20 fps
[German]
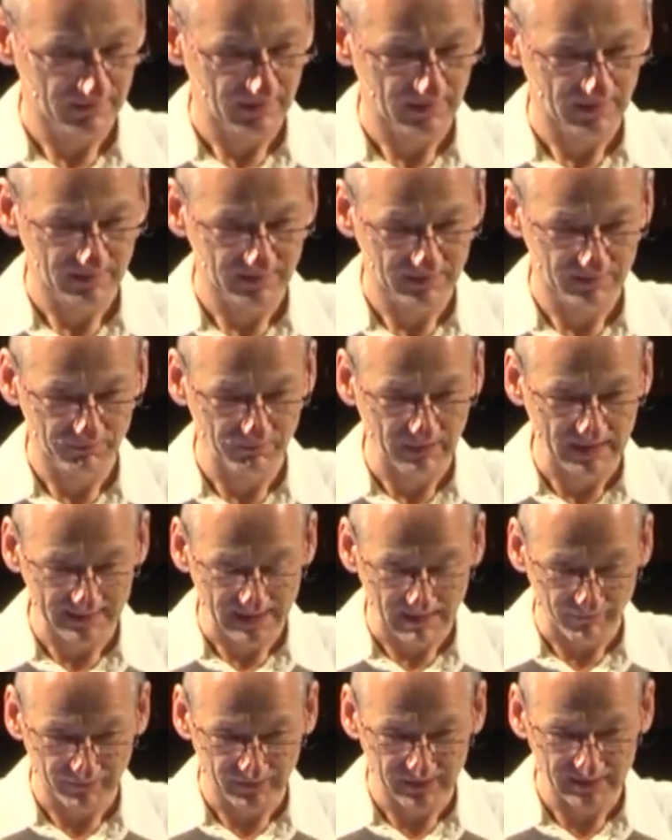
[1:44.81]
Also
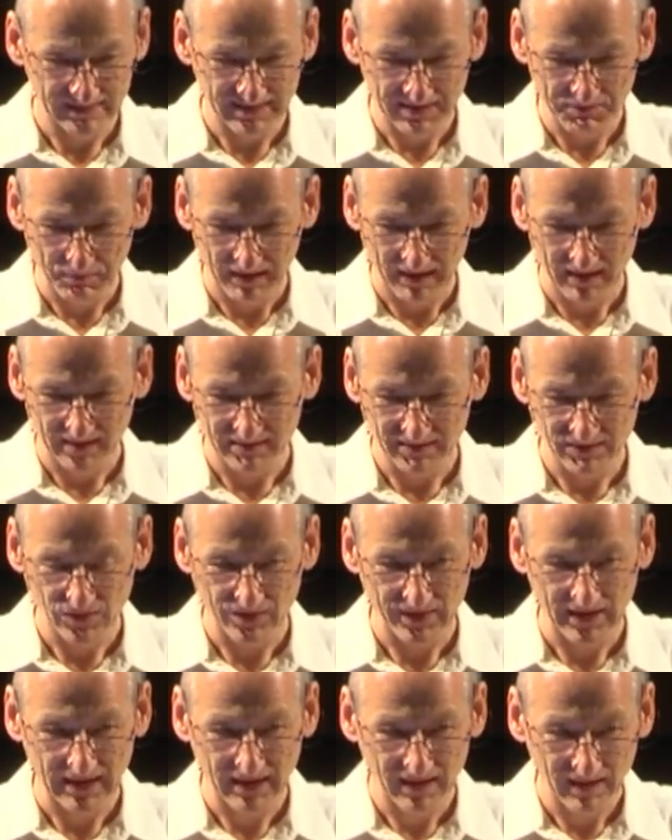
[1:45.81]
Metaphern sind mehr dazu
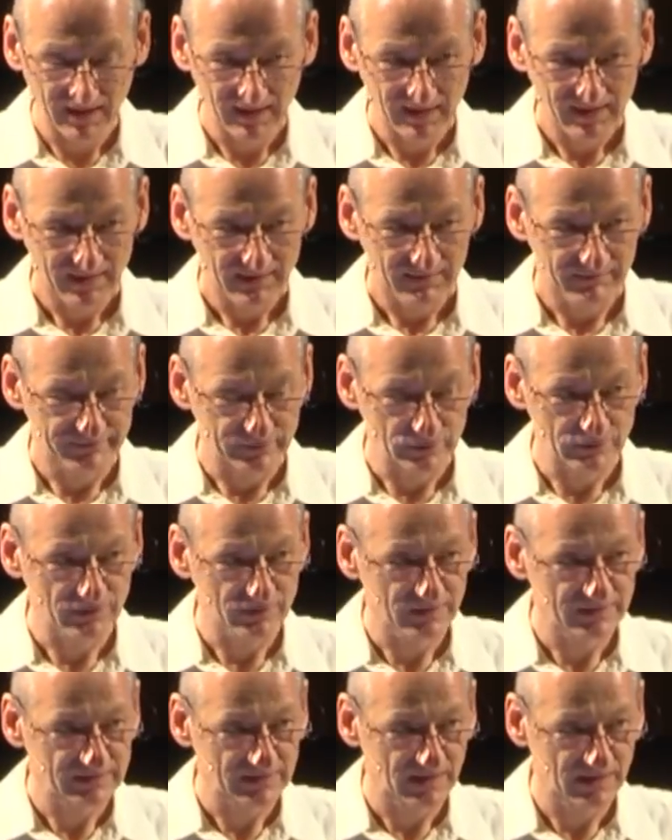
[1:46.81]
da,
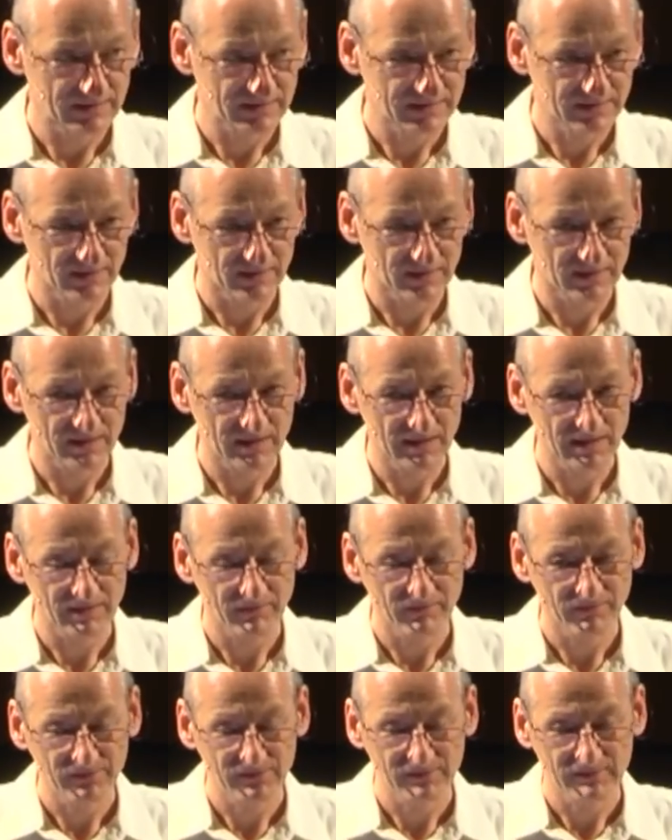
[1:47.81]
Wirkung zu
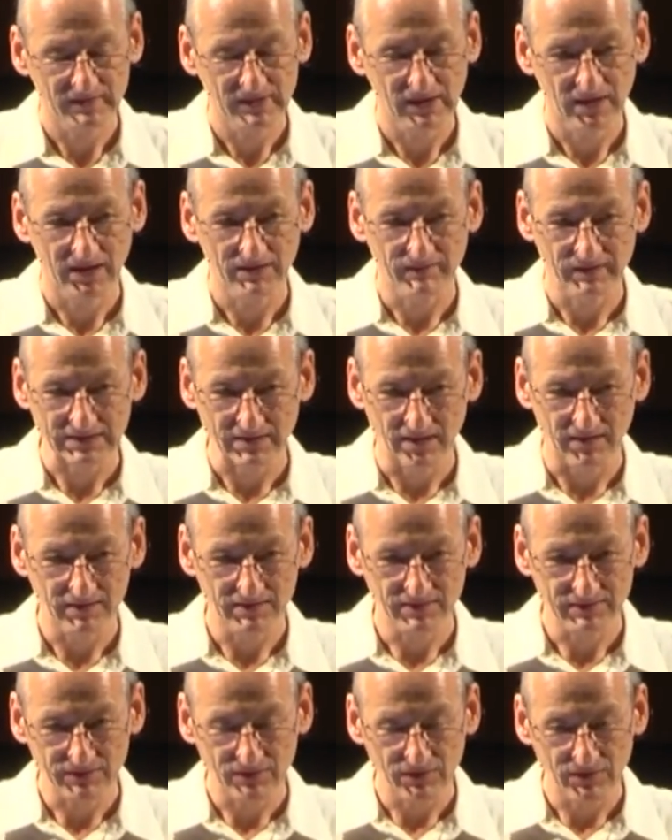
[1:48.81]
erzeugen, etwas
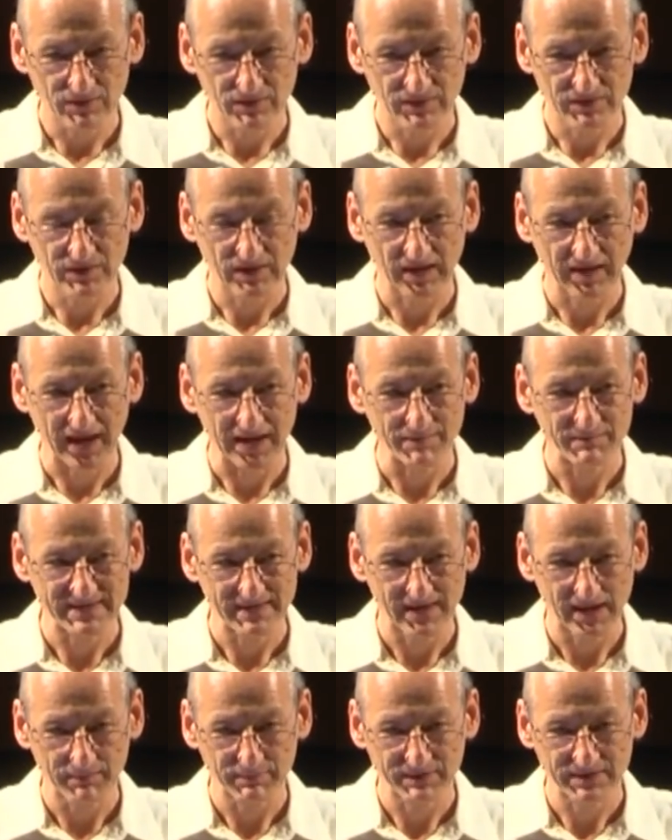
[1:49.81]
auszulösen in einem
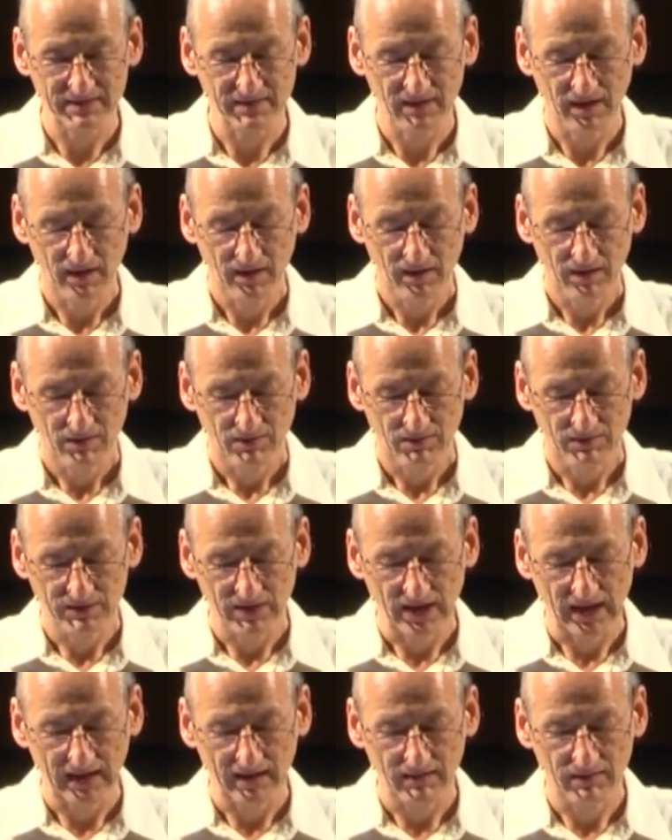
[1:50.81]
selbst. Und
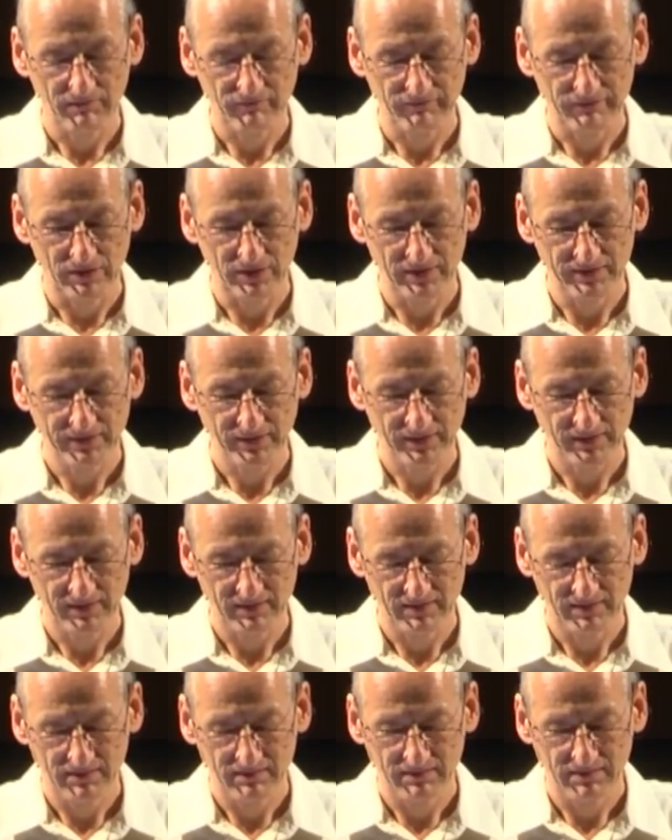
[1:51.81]
die eigenen Worte
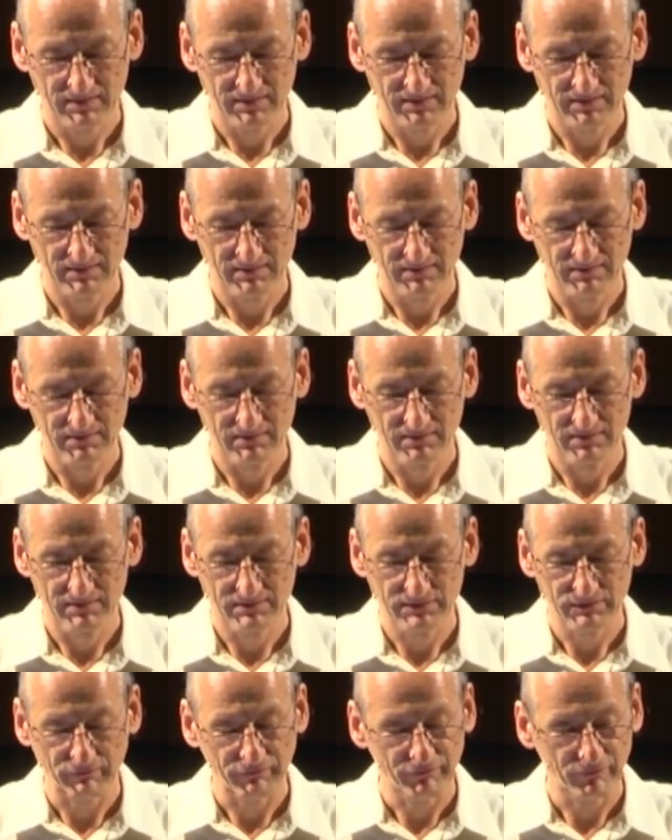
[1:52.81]

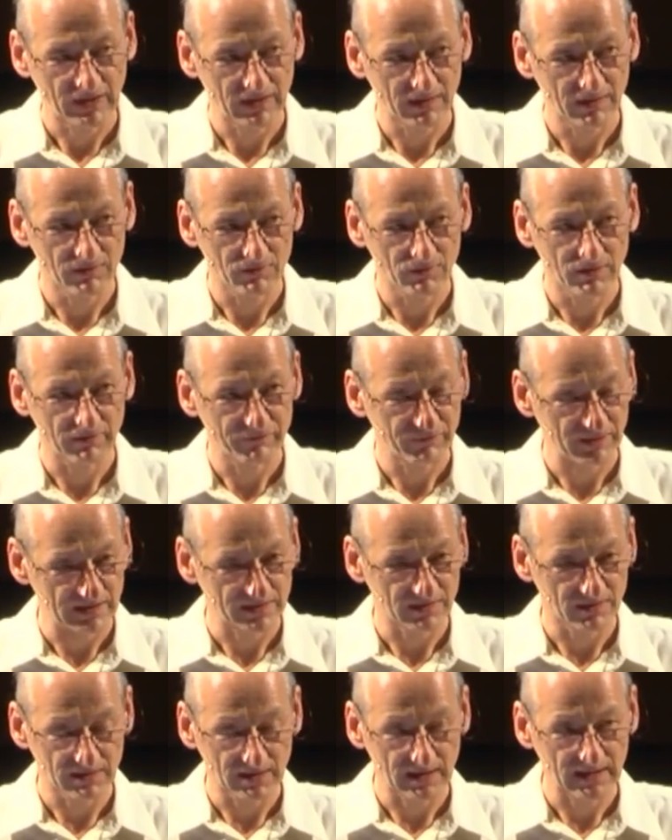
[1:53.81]
zu finden oder
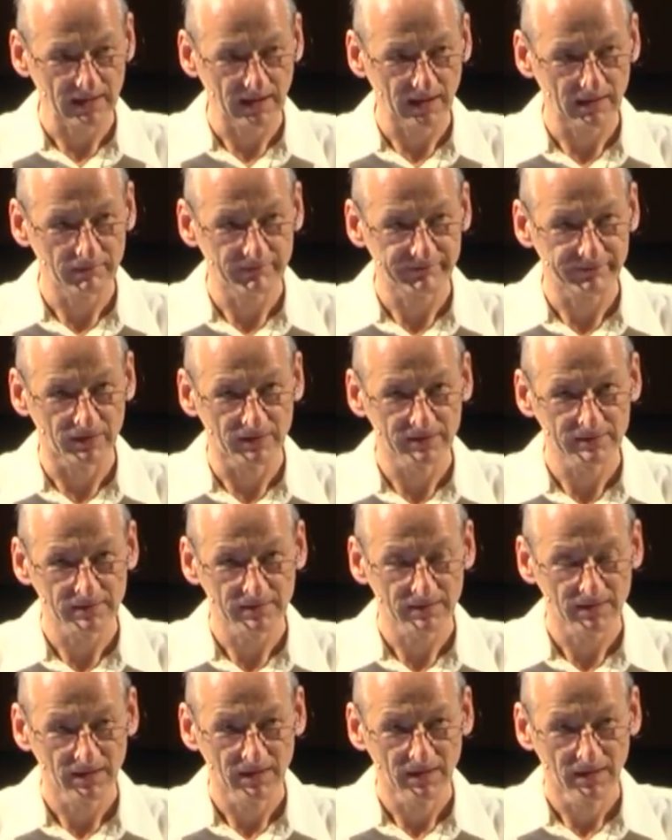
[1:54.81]
vielleicht auch gar keine
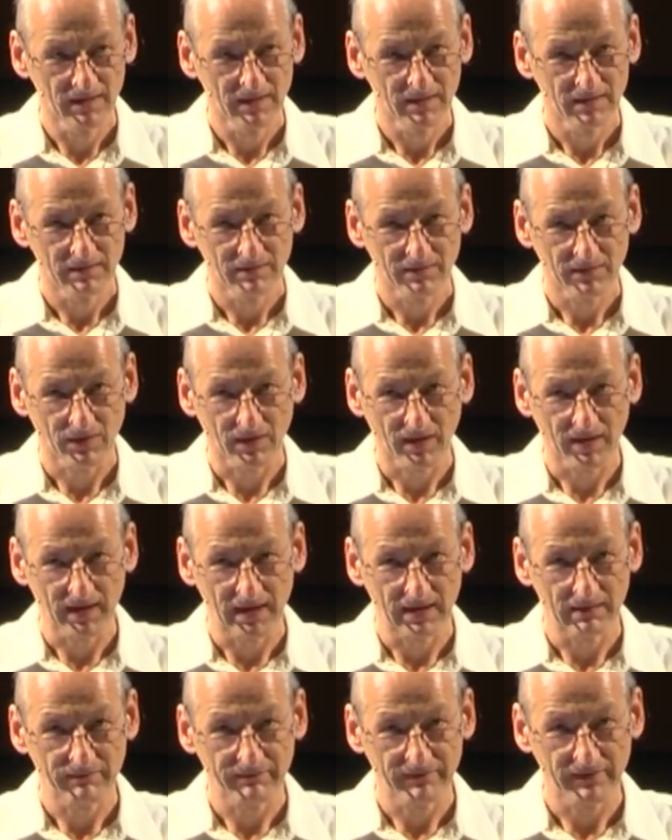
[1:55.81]
Worte, sondern
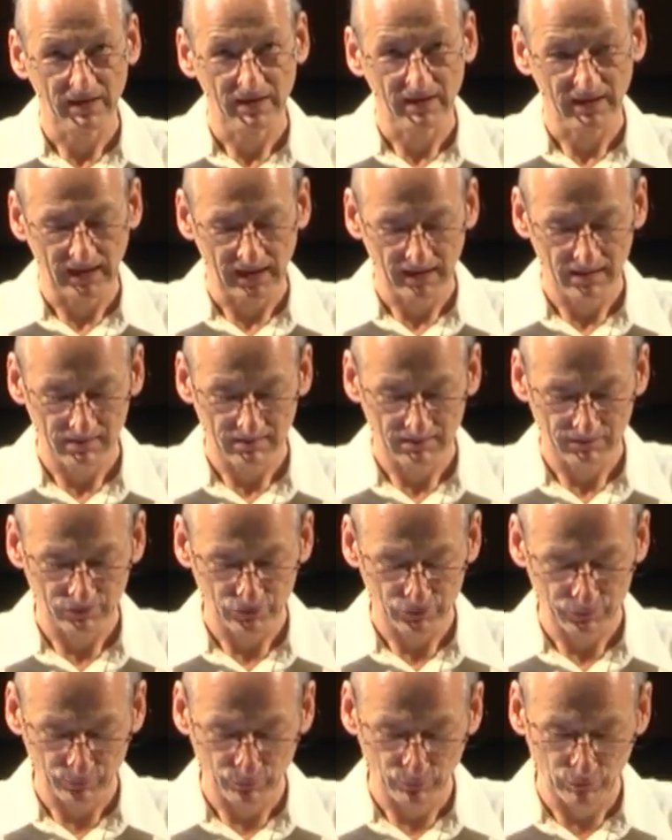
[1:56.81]
einfach ein
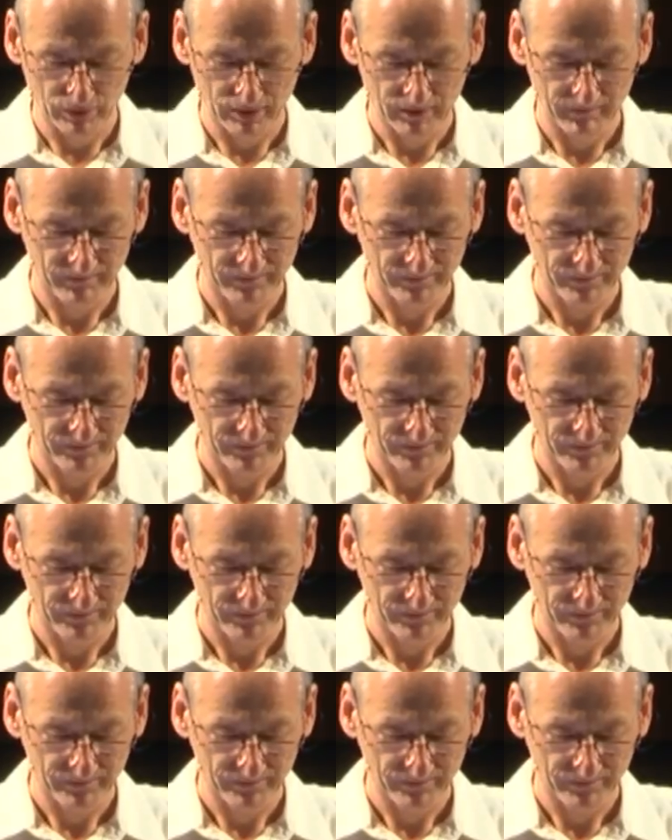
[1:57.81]
Gespür.